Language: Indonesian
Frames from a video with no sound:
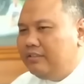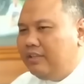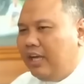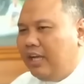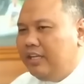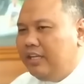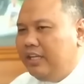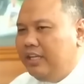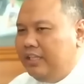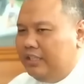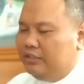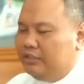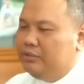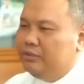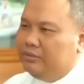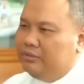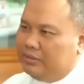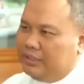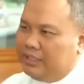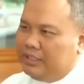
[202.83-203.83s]
ada
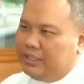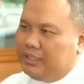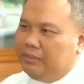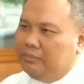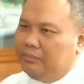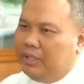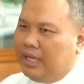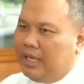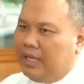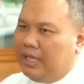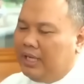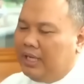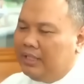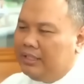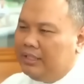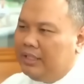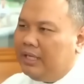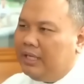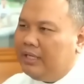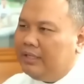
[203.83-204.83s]
isu katanya bakal
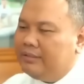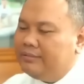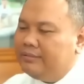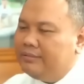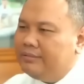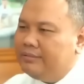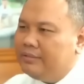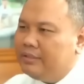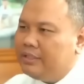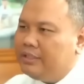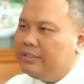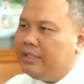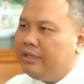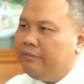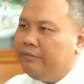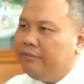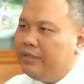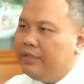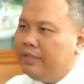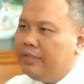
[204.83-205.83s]
ada
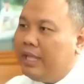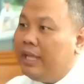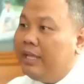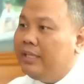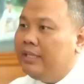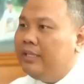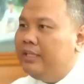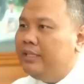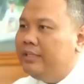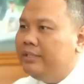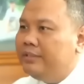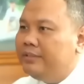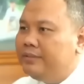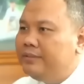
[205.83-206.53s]
reshuffle lagi.